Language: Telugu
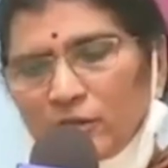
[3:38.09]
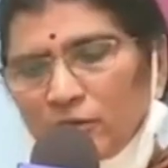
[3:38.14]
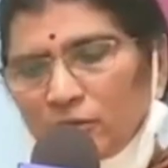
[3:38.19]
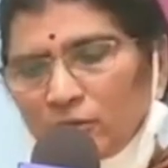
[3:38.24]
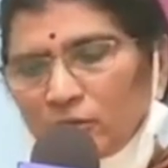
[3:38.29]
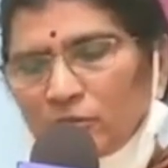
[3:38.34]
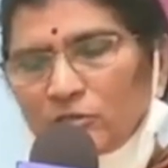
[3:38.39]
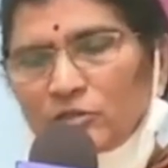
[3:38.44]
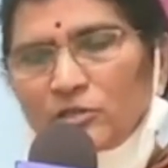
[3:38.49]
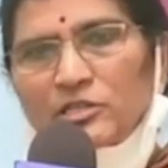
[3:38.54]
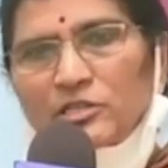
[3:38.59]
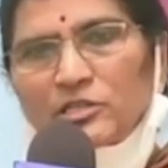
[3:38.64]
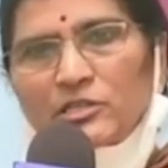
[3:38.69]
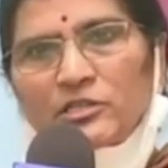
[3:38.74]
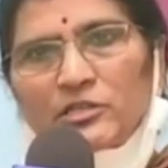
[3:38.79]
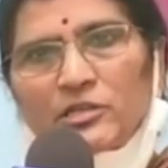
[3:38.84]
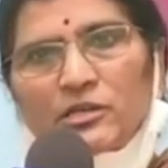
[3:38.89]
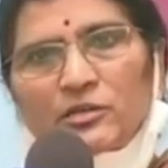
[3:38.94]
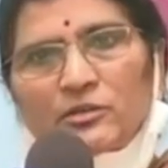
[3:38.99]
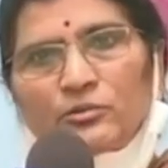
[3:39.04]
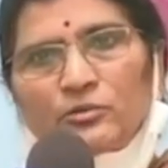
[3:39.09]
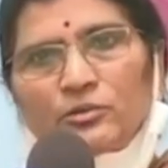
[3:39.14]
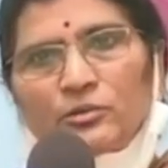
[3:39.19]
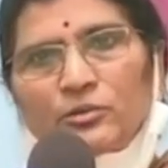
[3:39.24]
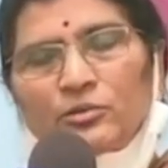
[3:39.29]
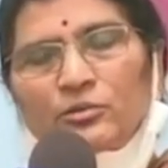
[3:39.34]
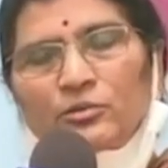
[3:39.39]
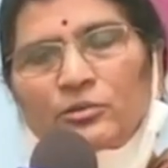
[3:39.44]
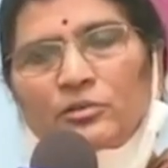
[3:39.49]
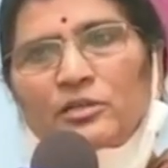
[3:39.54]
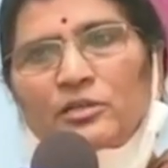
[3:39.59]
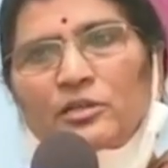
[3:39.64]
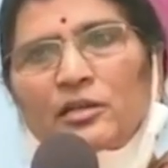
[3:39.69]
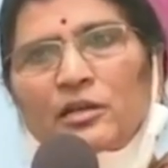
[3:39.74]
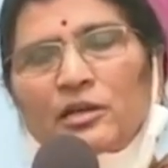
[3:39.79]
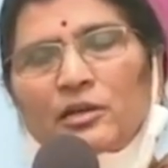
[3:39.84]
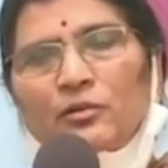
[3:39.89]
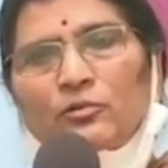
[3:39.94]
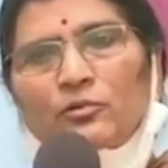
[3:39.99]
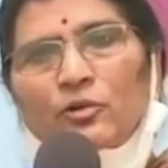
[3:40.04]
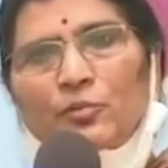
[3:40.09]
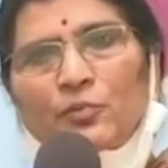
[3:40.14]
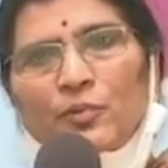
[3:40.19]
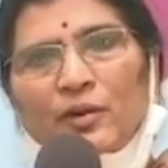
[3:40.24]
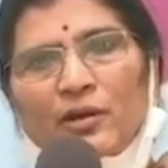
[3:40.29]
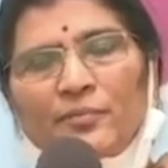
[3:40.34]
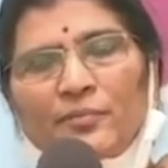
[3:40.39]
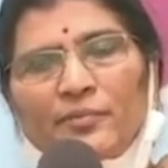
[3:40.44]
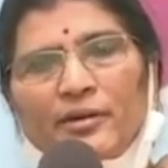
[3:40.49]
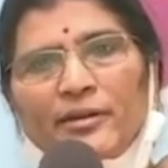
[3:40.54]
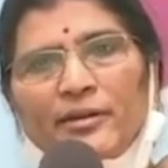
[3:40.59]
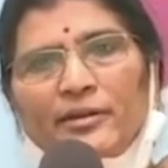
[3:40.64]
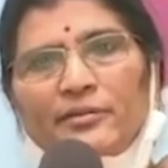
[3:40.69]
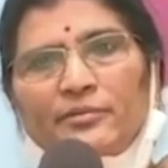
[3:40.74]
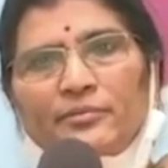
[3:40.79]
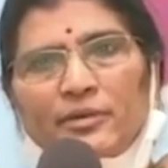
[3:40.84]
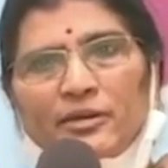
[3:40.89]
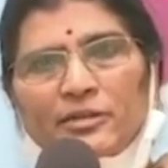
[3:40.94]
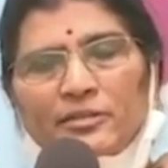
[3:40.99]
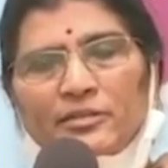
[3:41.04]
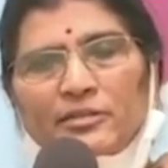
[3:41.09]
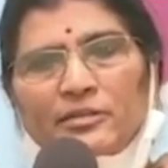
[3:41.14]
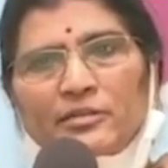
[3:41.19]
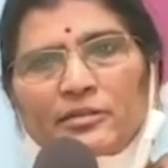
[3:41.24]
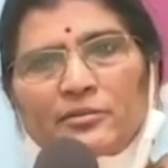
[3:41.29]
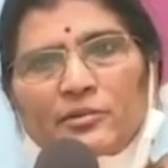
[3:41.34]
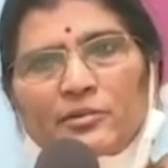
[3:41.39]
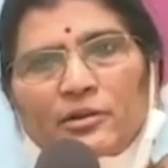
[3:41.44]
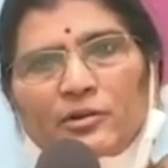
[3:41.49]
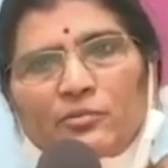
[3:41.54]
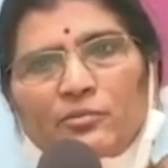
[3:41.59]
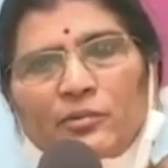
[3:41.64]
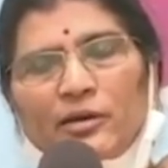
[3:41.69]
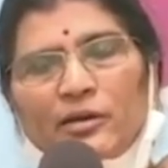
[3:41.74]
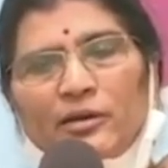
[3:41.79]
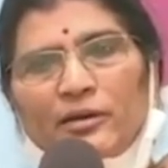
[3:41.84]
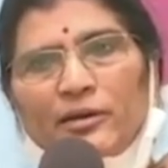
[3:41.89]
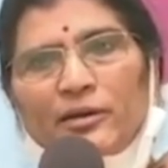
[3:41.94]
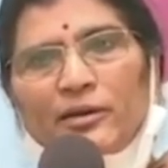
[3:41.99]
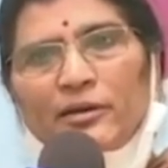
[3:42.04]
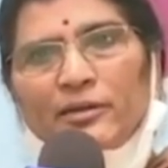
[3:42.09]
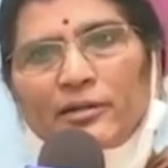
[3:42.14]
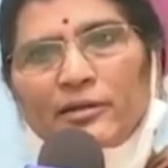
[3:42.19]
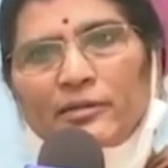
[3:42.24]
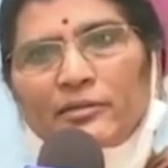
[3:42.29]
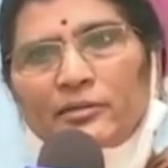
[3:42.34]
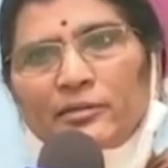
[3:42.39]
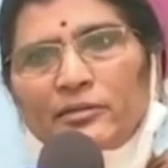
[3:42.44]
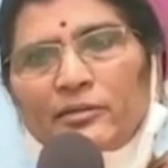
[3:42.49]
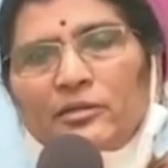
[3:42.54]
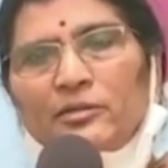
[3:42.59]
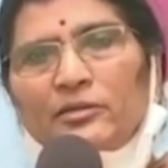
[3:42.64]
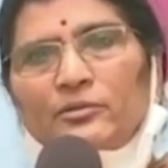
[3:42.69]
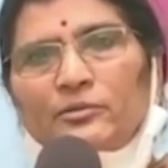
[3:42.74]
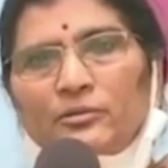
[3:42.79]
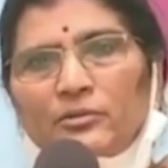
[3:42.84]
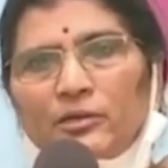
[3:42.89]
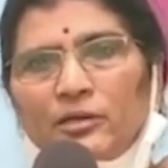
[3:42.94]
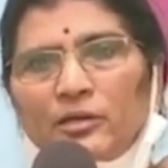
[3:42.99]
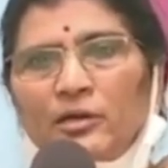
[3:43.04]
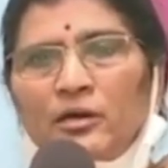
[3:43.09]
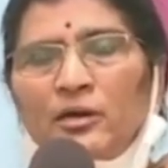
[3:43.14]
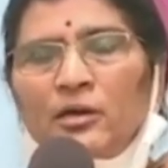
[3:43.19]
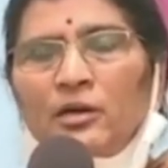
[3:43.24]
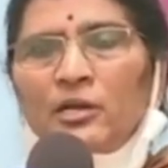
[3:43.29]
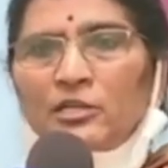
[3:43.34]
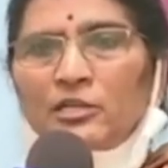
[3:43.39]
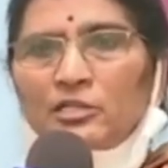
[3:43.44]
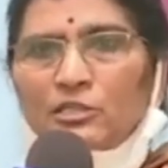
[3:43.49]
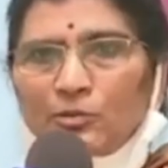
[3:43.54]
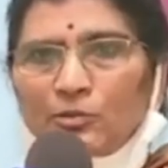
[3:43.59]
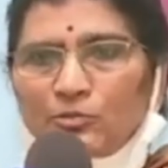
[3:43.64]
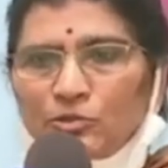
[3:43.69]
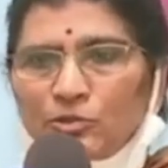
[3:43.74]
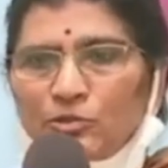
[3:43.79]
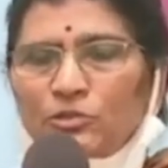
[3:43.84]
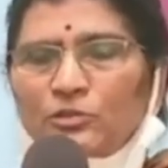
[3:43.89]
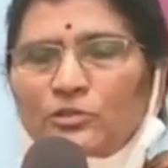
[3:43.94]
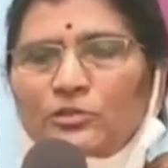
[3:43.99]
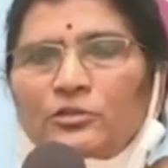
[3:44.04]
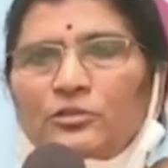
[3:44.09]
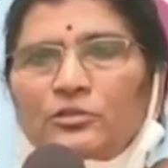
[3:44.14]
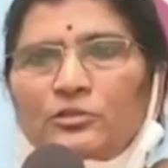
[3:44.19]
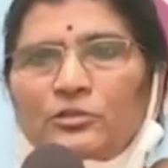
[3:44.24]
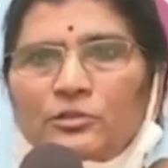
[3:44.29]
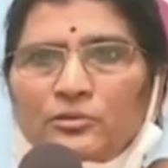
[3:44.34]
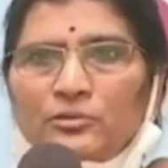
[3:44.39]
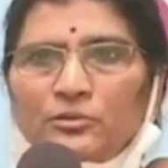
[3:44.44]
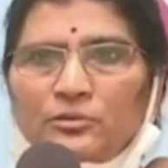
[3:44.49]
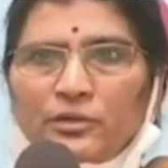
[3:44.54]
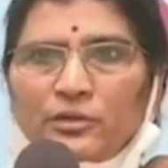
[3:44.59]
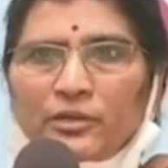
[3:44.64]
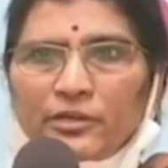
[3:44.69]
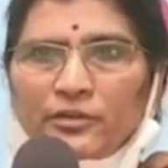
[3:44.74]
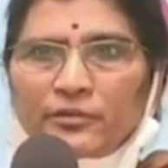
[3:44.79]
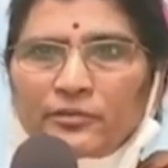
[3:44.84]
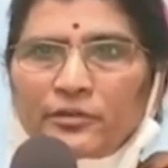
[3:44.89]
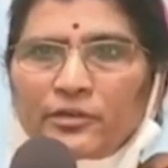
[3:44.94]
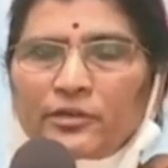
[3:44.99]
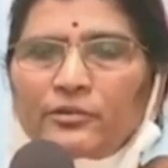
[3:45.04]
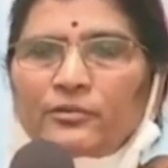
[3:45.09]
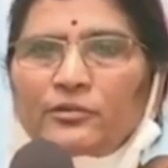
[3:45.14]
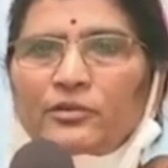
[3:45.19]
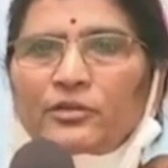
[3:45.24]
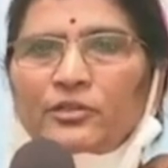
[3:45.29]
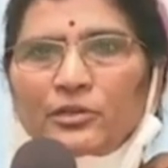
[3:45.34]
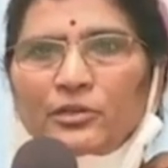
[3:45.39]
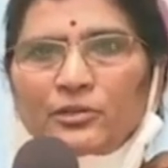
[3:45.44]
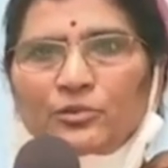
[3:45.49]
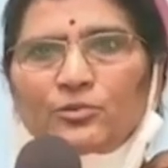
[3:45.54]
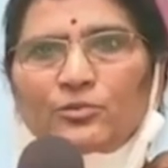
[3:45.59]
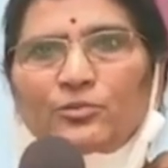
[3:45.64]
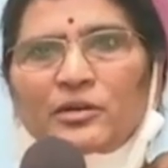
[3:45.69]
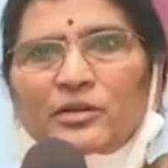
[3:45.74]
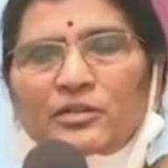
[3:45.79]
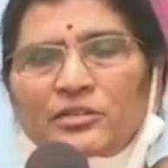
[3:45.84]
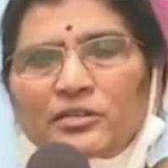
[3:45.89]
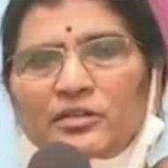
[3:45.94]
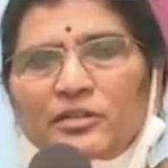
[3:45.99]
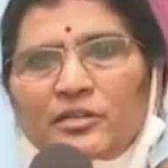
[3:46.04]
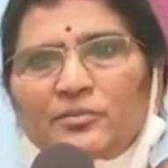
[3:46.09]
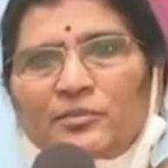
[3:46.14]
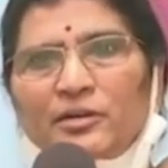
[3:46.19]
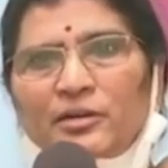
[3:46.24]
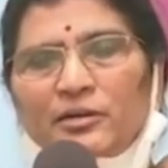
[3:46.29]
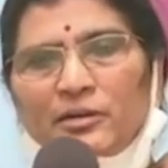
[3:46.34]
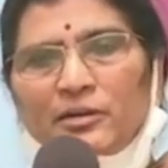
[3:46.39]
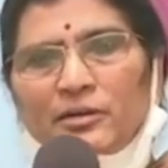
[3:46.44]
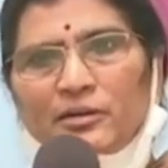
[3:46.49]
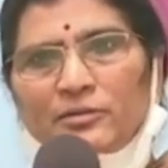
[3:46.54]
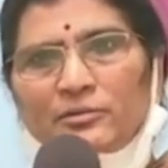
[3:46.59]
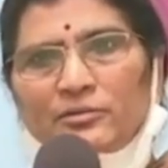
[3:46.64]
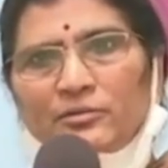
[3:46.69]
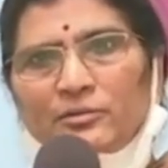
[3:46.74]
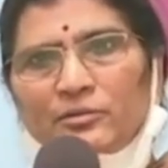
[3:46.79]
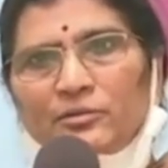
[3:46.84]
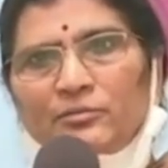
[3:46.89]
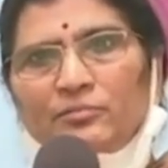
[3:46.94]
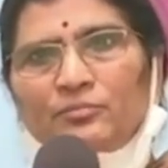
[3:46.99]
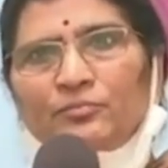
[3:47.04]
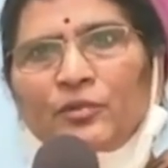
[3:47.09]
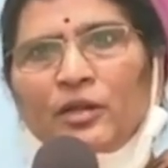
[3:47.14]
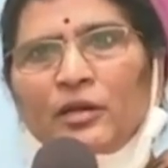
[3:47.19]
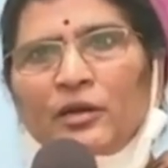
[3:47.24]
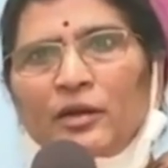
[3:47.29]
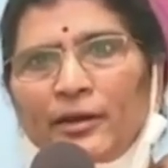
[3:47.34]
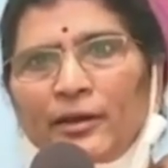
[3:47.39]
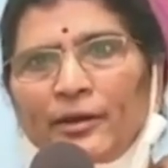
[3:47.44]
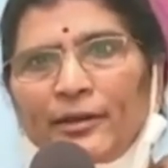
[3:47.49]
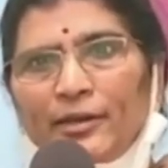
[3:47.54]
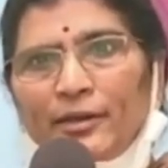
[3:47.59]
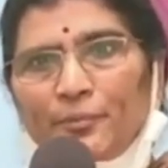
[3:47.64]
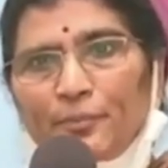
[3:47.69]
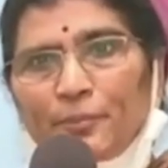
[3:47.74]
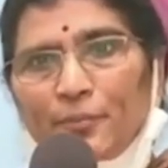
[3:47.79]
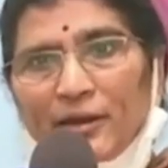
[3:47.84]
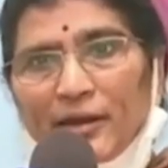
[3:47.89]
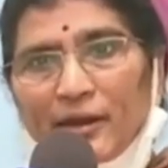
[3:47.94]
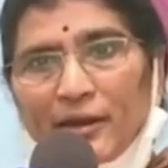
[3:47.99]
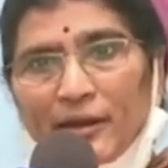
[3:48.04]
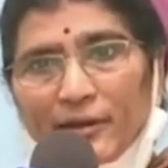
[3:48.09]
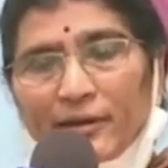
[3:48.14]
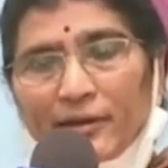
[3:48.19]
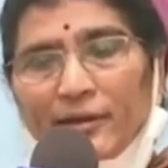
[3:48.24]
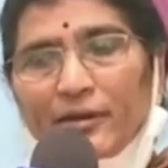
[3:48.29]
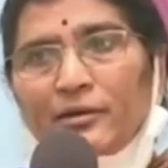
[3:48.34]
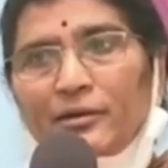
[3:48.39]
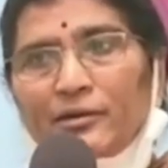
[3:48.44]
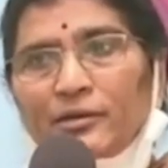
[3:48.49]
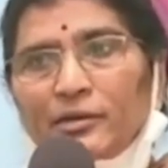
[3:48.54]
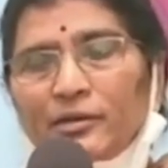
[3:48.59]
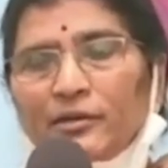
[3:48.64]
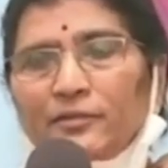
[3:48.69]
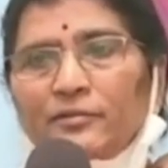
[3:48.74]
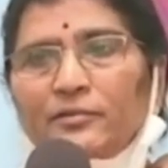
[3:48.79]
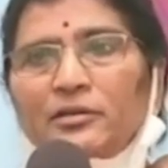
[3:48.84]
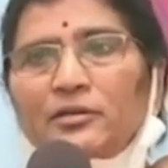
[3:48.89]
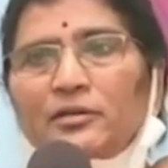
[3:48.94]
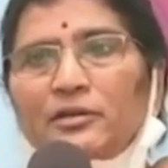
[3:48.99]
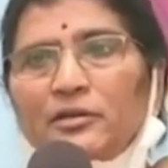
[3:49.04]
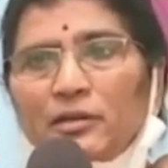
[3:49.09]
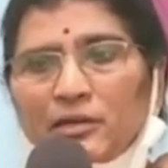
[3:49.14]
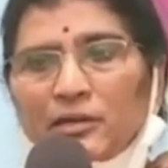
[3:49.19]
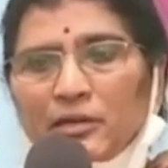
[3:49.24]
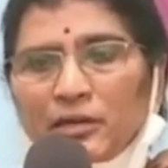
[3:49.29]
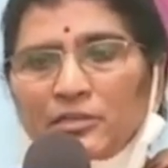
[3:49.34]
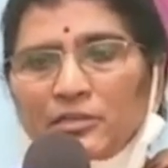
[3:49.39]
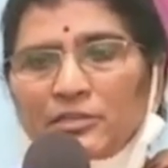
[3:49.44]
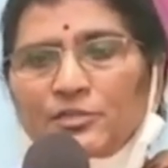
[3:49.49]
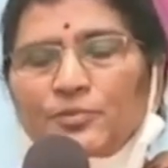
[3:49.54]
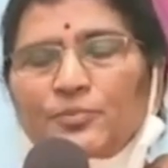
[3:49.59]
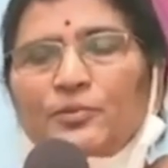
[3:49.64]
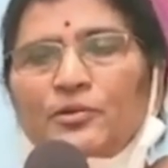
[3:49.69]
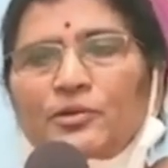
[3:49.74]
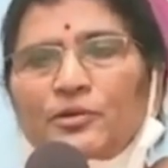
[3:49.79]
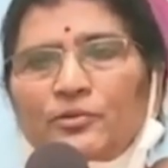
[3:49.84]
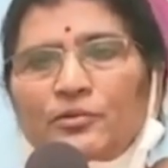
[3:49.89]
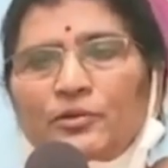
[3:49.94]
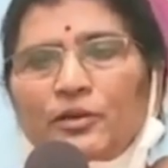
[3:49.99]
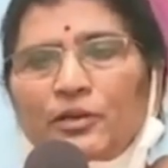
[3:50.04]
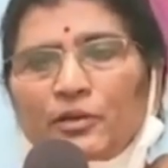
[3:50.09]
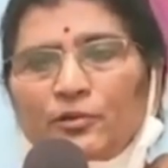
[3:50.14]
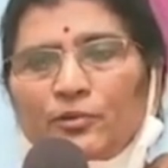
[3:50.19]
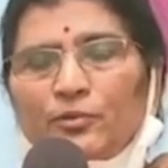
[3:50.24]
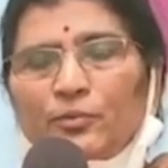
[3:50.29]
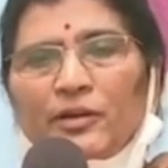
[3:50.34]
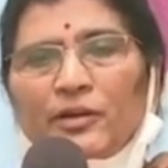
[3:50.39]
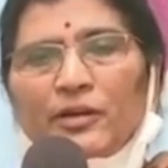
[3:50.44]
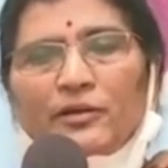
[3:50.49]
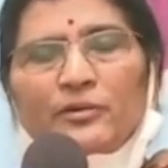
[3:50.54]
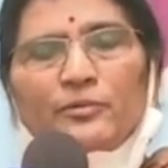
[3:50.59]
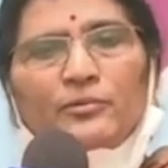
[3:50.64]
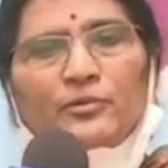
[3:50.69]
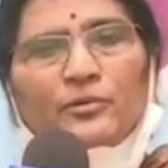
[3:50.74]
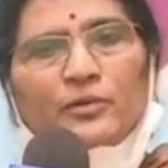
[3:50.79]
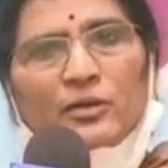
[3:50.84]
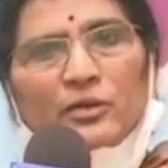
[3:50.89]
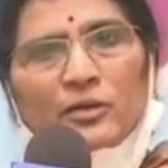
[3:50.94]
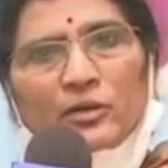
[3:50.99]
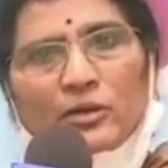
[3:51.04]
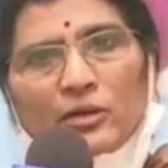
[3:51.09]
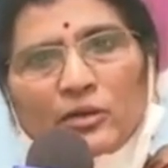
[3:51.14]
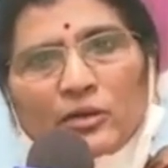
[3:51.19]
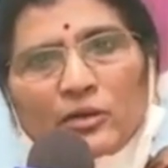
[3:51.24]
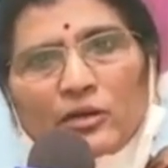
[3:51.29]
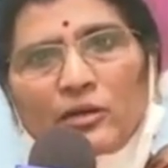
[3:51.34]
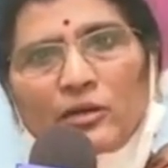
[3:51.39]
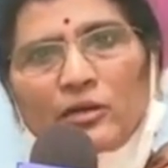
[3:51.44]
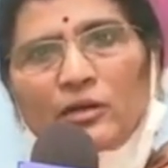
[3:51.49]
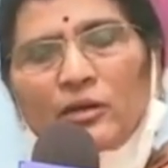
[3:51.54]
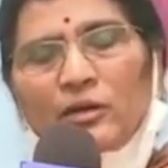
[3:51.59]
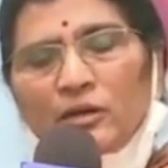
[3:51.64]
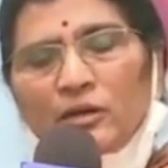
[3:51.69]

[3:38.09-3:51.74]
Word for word: ఈరోజు కృష్ణా గుంటూరు జిల్లాలో ఒక ప్రామాణిక భాషగా మనం మాట్లాడేదంతా కూడా సంస్కృతంతో కూడినటువంటి ఒక తెలుగు భాషనే మాట్లాడుతున్నాం అంటే పేక ఏ విధంగా కలిసిపోయి ఉంటాయో పేక ముక్కల్లాగా